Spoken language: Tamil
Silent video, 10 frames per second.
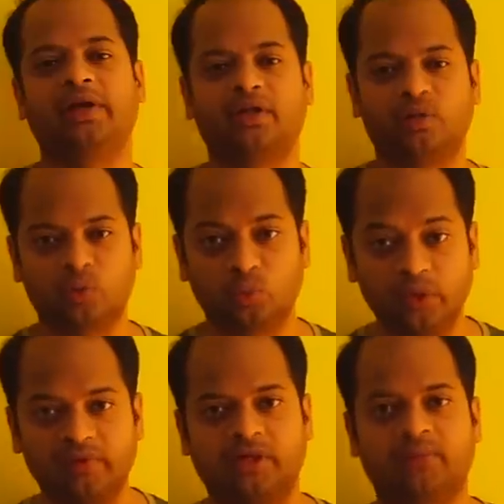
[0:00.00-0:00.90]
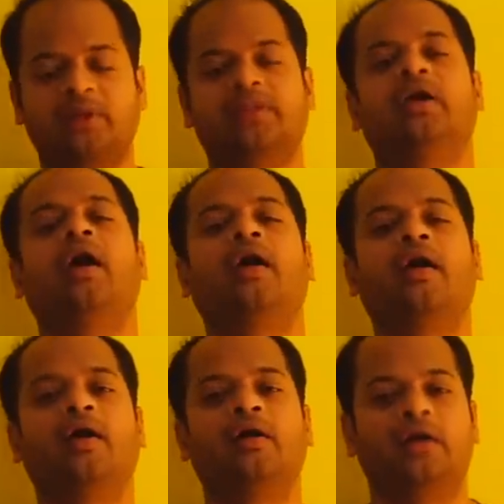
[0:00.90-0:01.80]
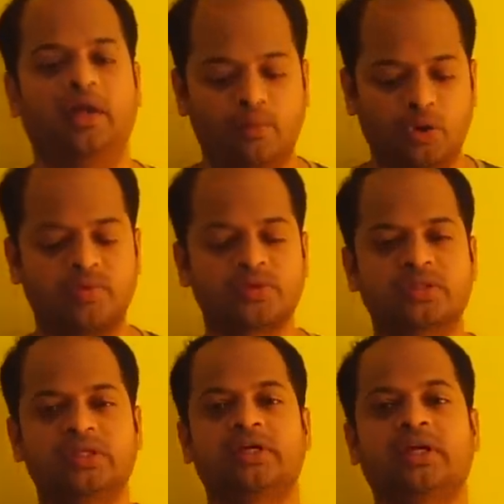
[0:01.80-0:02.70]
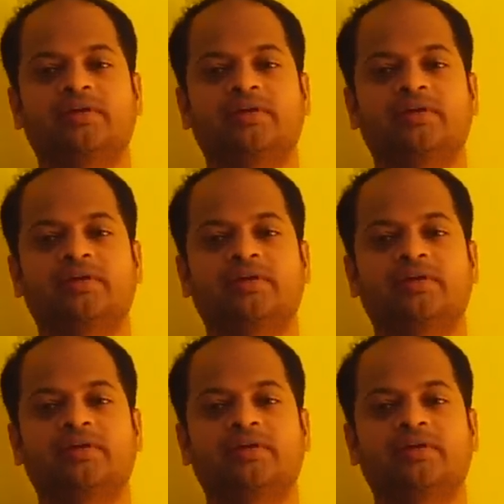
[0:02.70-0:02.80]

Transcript: பின்னாடி இருக்கிற ஒரு ஒளிவட்டம் அதுதான் ஆறா நம்ம உடம்பு சுற்றி